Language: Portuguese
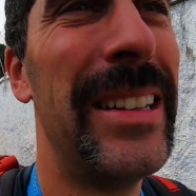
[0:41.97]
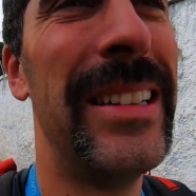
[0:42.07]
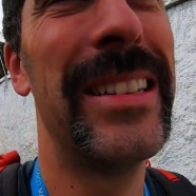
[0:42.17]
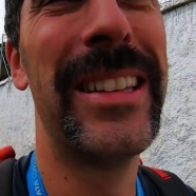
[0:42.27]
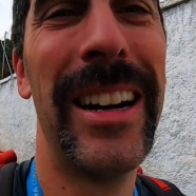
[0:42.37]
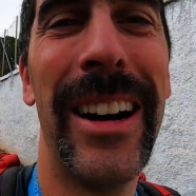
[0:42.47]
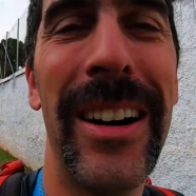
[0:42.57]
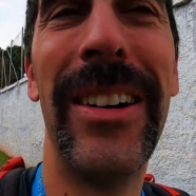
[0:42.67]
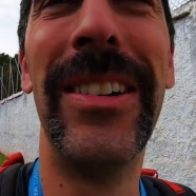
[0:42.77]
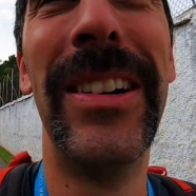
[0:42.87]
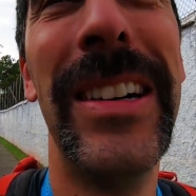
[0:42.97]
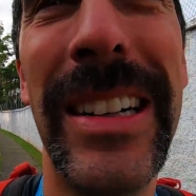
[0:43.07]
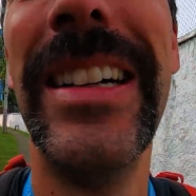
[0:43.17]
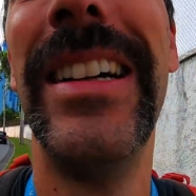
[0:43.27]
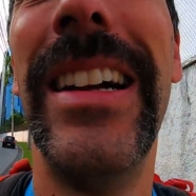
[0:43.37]
Então,
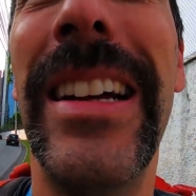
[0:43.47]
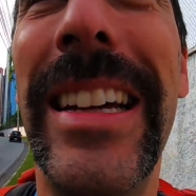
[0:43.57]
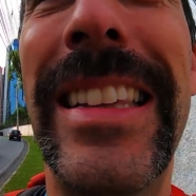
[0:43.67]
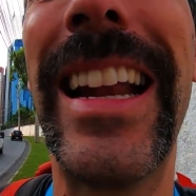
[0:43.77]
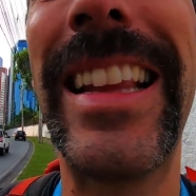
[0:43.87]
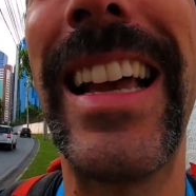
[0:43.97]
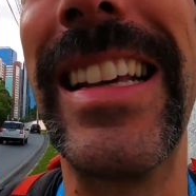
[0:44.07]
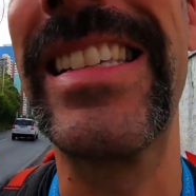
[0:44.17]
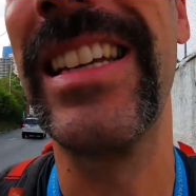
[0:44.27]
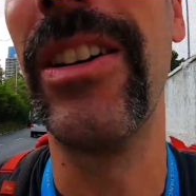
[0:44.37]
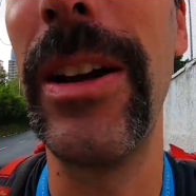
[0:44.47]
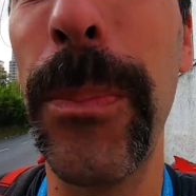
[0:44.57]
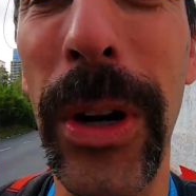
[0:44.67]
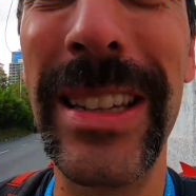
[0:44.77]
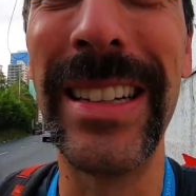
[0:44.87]
hidratação é
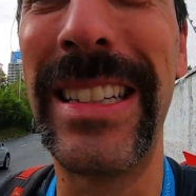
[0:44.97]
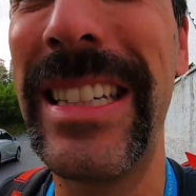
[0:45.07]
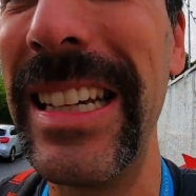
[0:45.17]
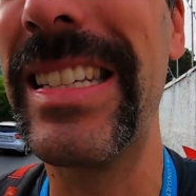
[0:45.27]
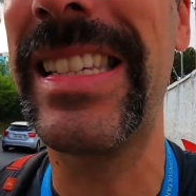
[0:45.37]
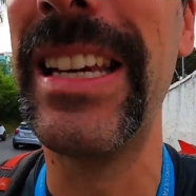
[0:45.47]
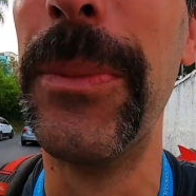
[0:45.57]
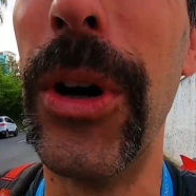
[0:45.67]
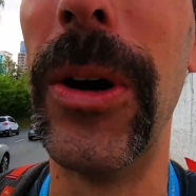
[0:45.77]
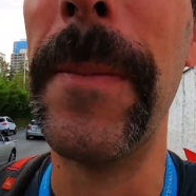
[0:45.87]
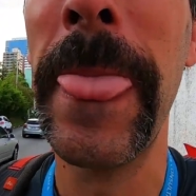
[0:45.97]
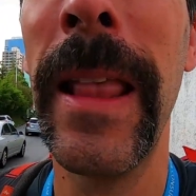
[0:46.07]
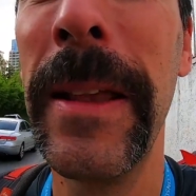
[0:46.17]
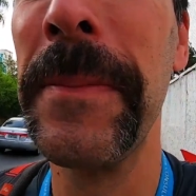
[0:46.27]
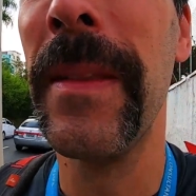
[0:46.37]
importantíssimo.
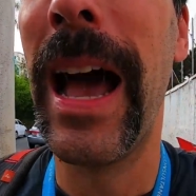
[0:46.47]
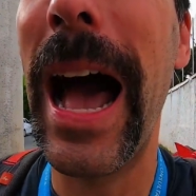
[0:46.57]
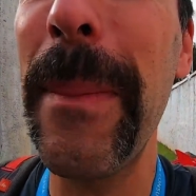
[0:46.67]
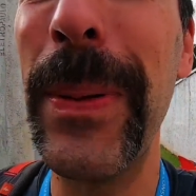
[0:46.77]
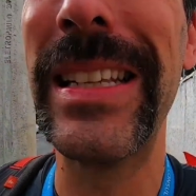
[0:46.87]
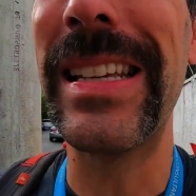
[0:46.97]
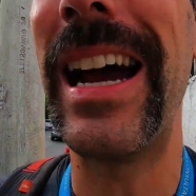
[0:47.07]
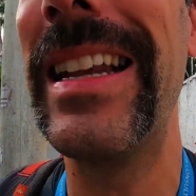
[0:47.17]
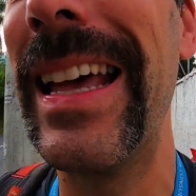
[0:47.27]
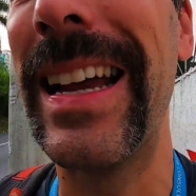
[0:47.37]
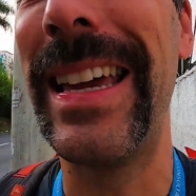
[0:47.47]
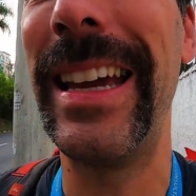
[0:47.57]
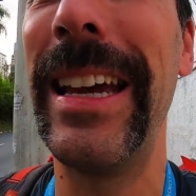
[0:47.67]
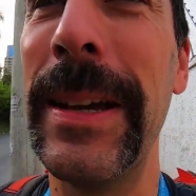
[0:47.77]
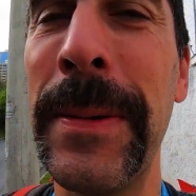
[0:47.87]
Apesar de
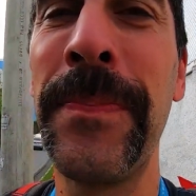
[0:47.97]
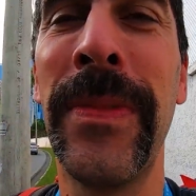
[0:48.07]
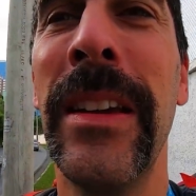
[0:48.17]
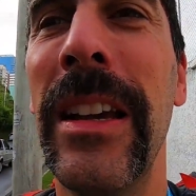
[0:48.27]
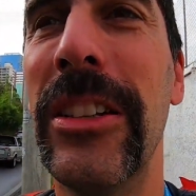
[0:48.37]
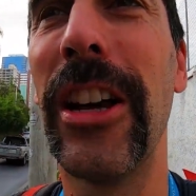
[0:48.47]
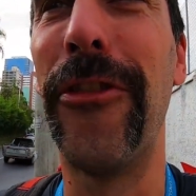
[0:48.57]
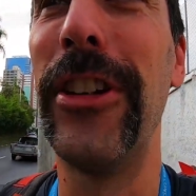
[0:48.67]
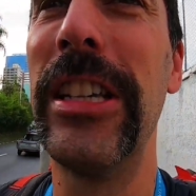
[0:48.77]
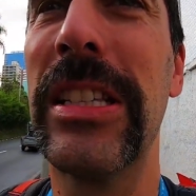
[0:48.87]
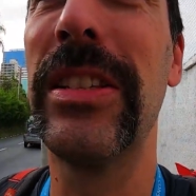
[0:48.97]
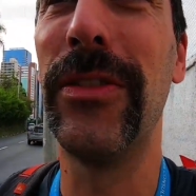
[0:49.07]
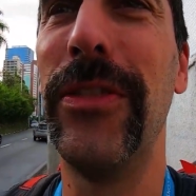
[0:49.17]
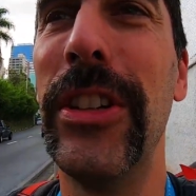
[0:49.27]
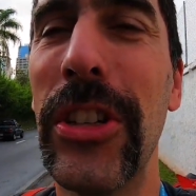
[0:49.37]
que já fiz
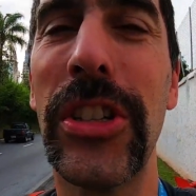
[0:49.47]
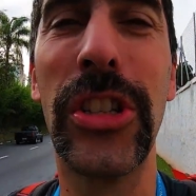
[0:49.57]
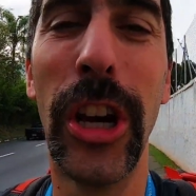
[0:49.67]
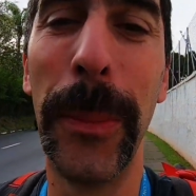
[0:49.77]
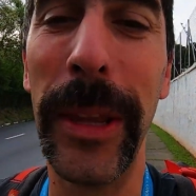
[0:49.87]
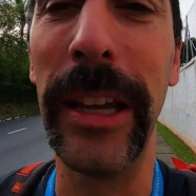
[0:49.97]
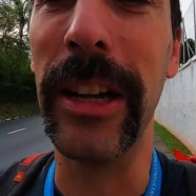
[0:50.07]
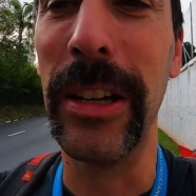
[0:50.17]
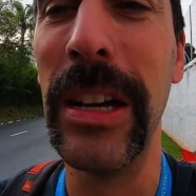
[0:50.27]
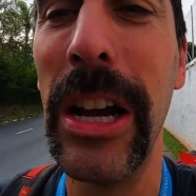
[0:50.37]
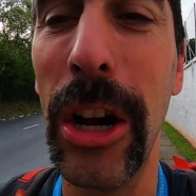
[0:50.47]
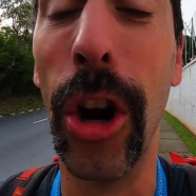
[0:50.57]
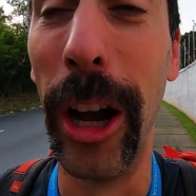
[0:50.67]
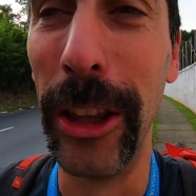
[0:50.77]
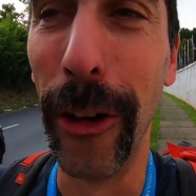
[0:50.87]
vídeos sobre
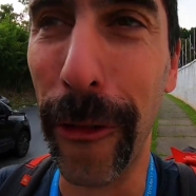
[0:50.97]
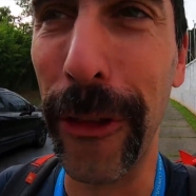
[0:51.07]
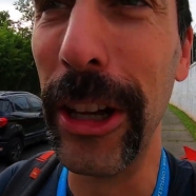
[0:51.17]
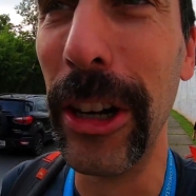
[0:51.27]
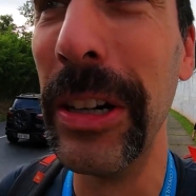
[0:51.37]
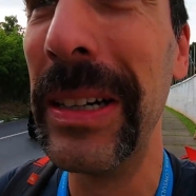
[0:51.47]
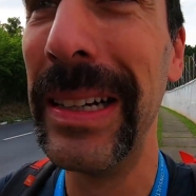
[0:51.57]
correr no frio.